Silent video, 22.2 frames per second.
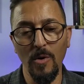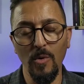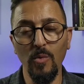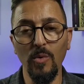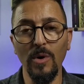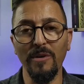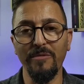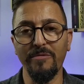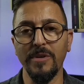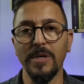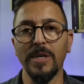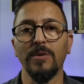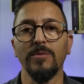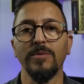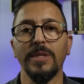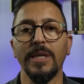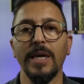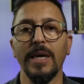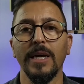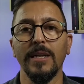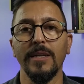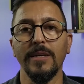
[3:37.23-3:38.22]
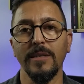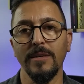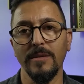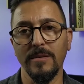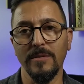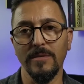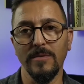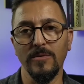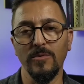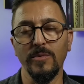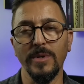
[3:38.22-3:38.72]
O avião dele,
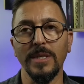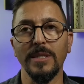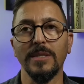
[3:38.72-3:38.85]
no